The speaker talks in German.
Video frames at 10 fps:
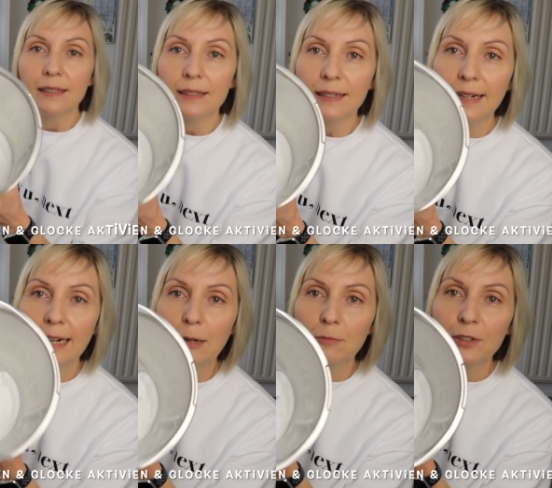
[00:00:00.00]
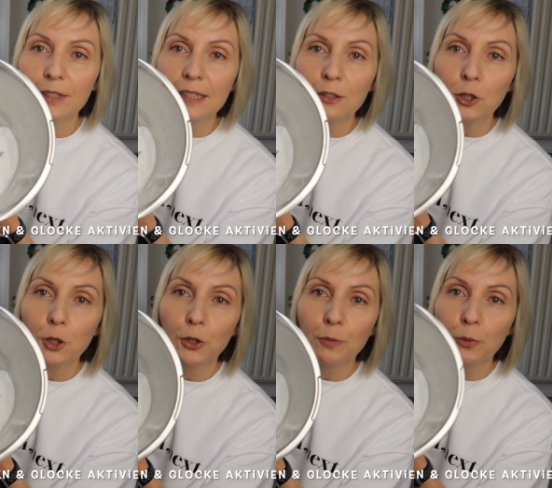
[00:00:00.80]
da haben wir den
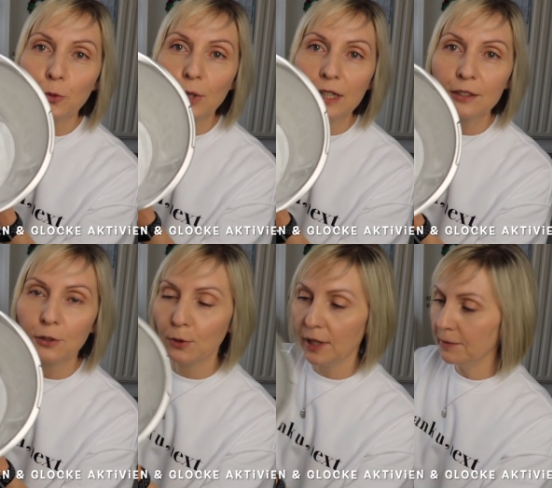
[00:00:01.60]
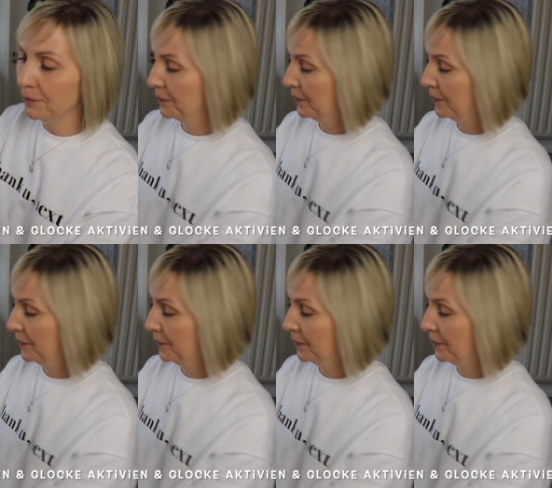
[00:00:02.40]
schönen Puderzucker.